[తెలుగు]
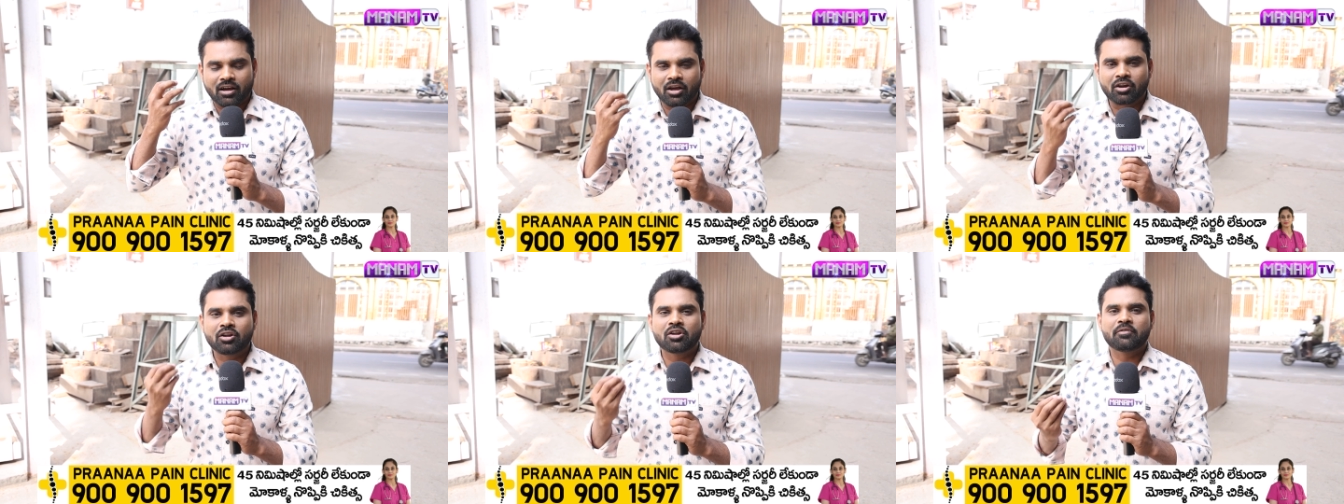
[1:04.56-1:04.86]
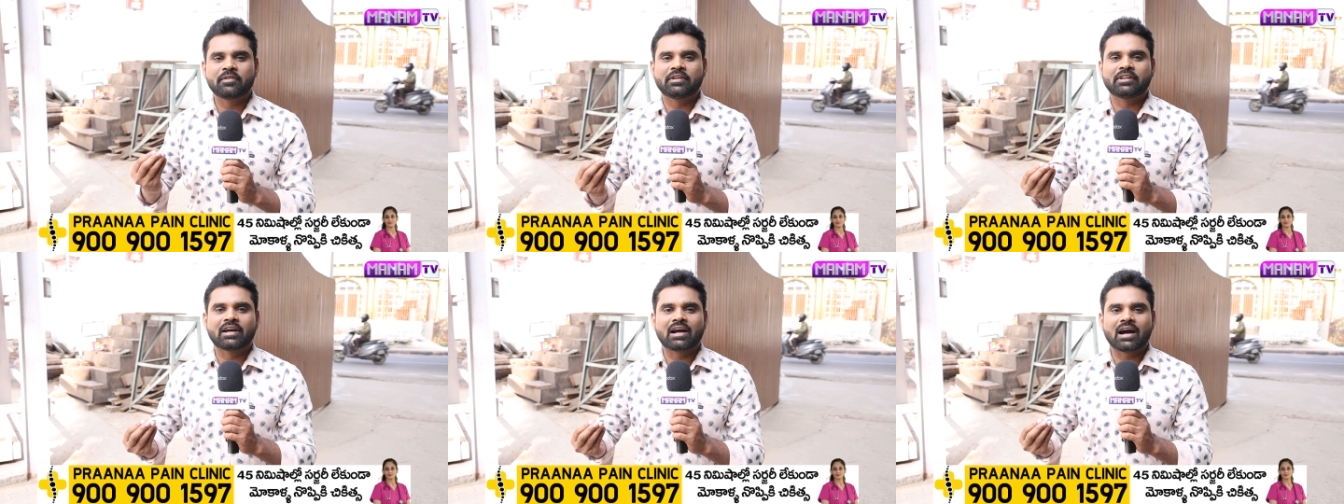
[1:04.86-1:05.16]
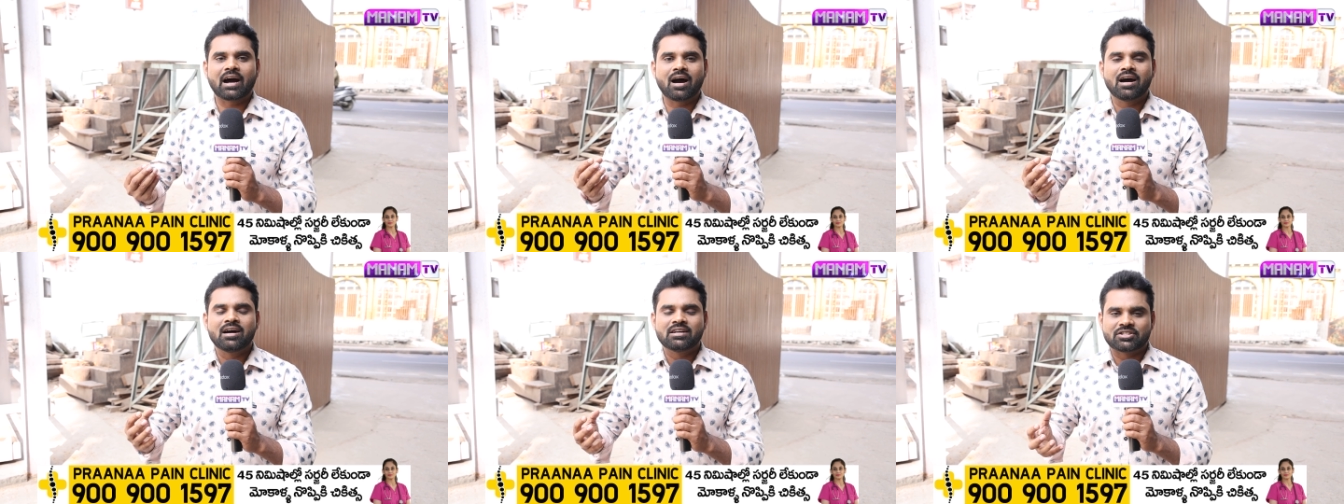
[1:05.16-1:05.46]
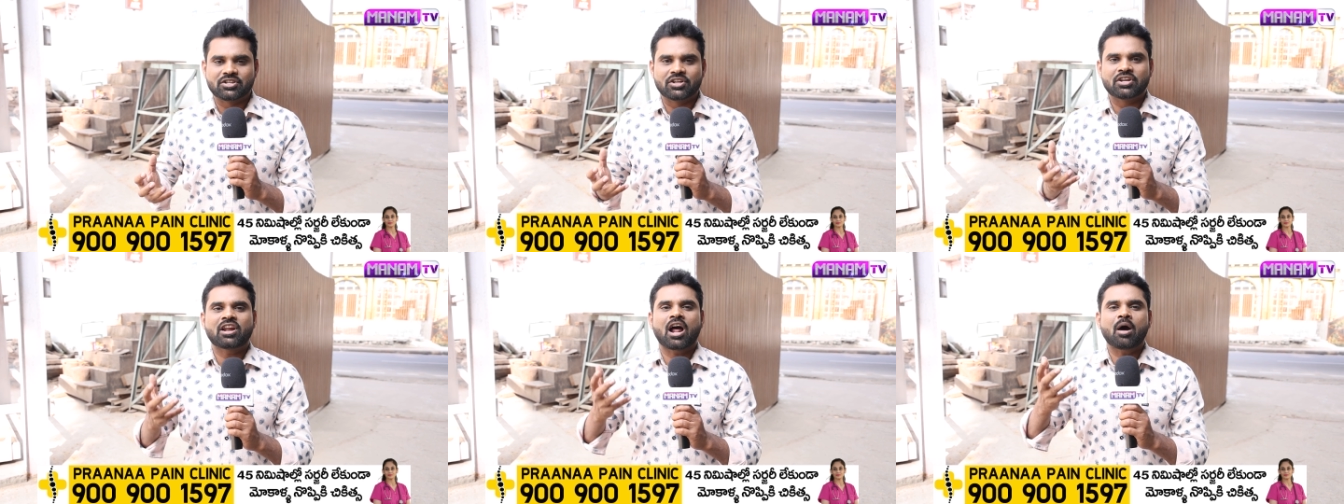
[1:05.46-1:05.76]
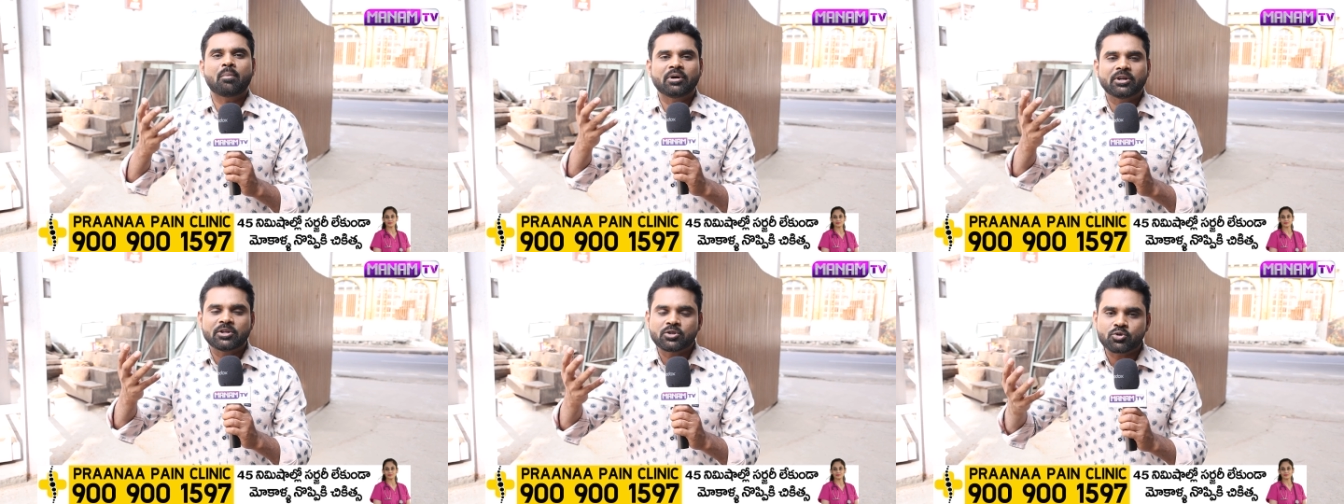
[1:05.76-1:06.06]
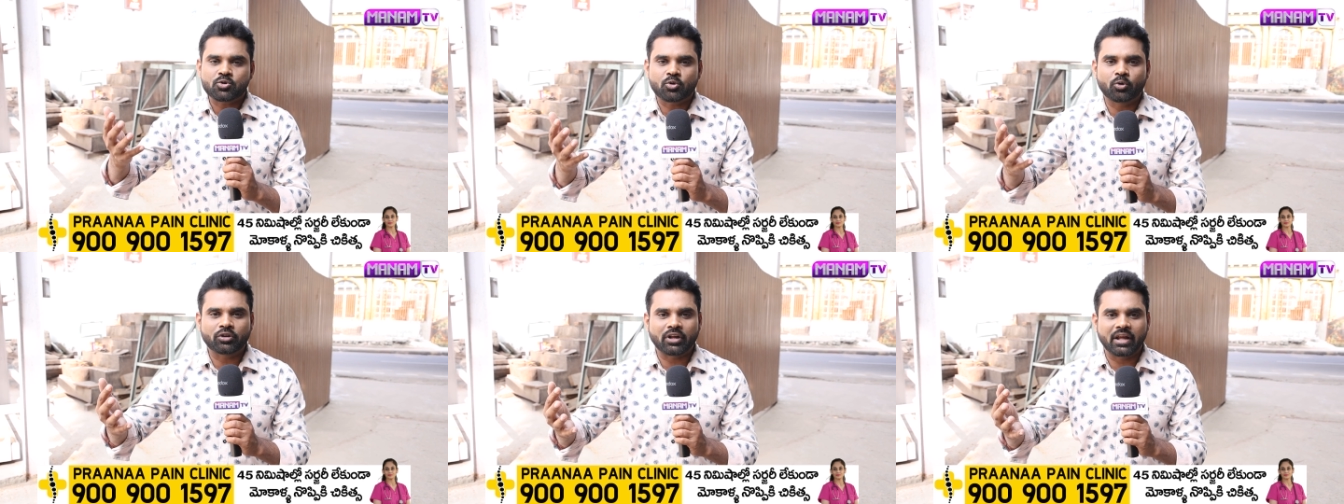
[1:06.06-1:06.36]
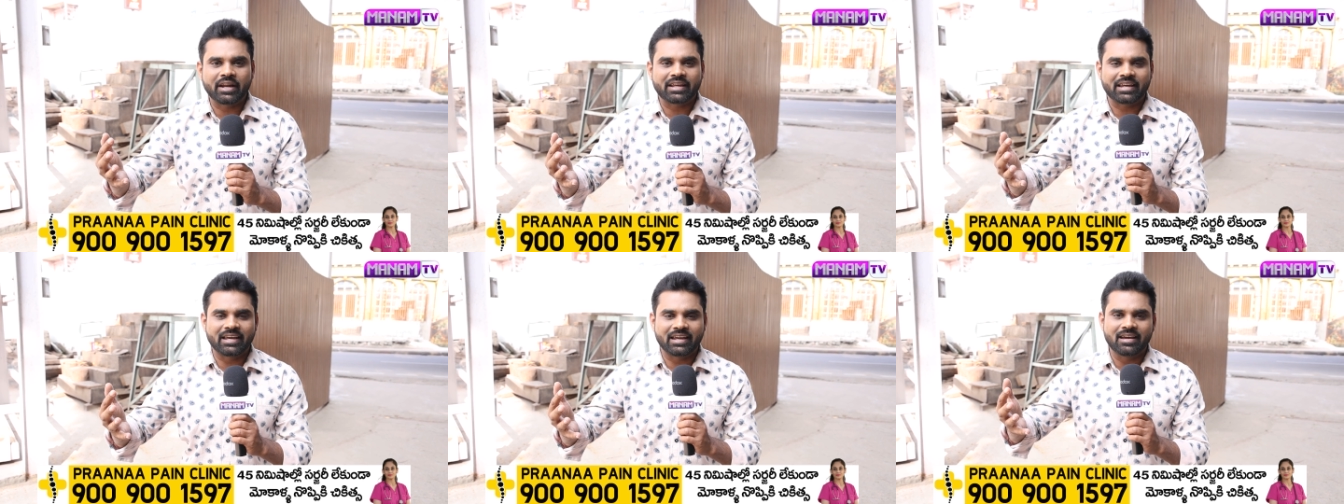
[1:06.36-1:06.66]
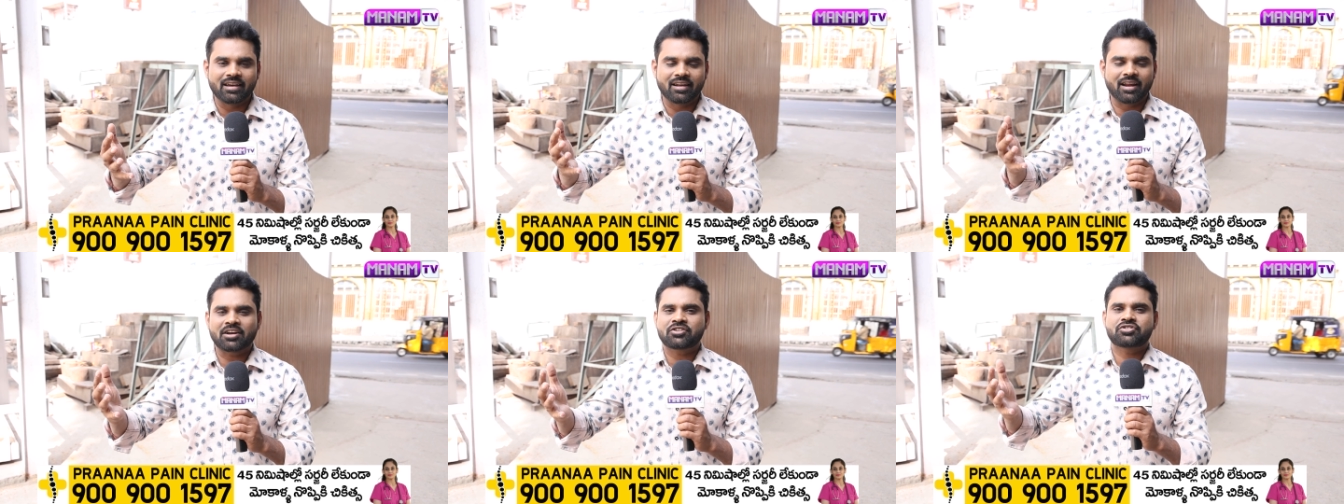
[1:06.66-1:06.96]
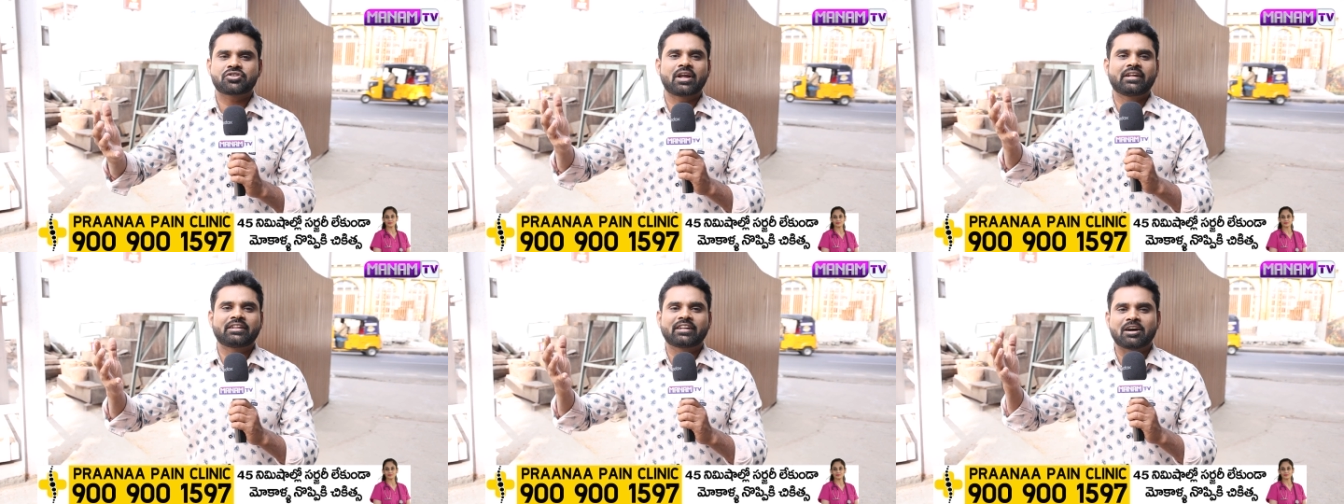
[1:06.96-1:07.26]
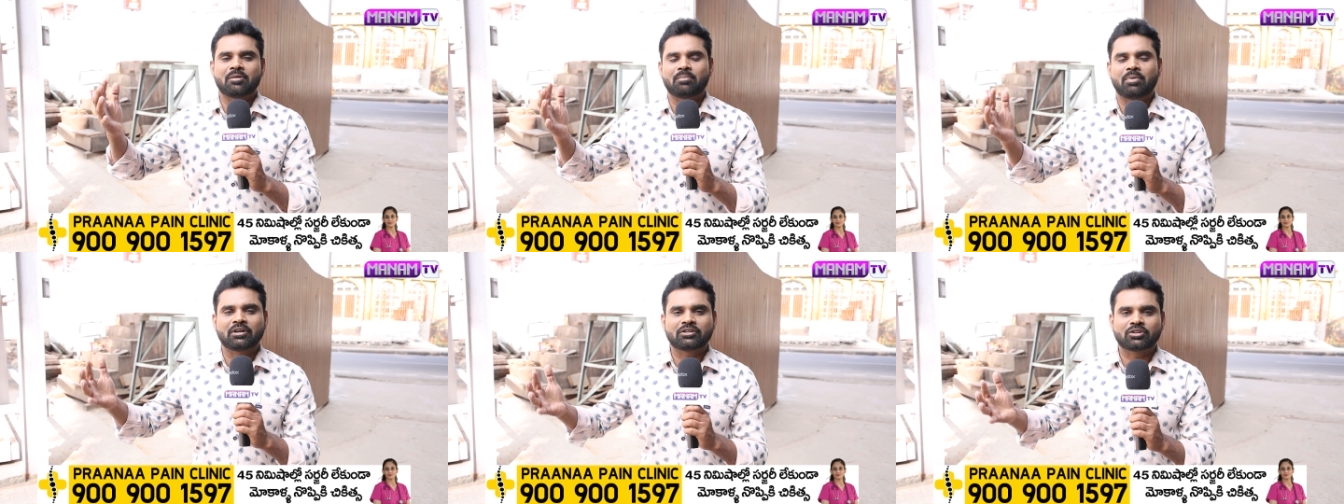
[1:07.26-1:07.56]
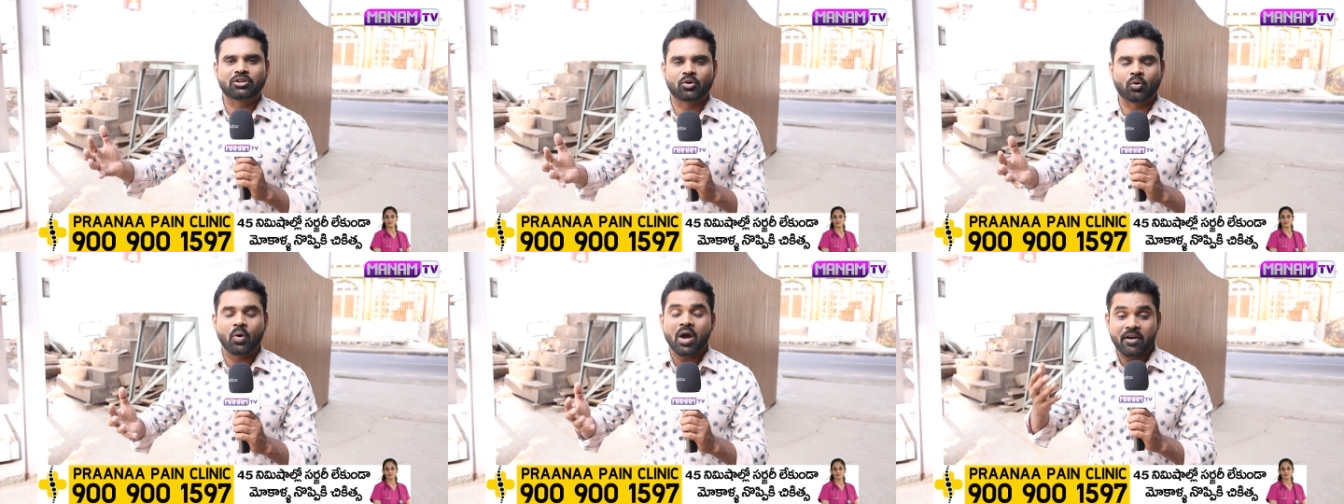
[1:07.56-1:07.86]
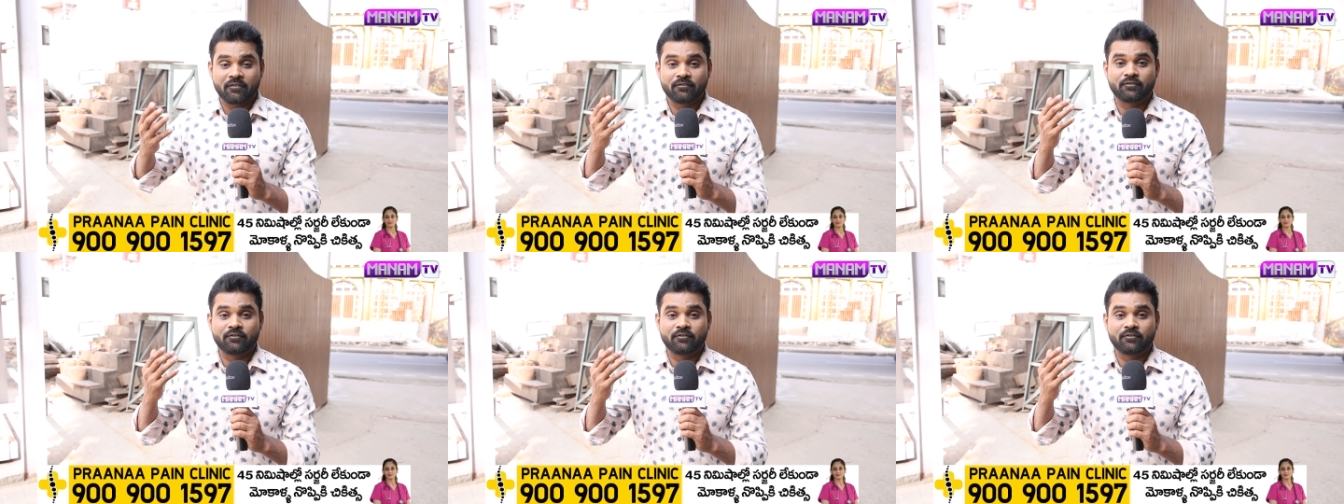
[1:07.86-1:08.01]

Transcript: కనులు విందుగా శ్రీరాముడిని చూసుకోవడానికి లక్షలాదిగా భక్తులు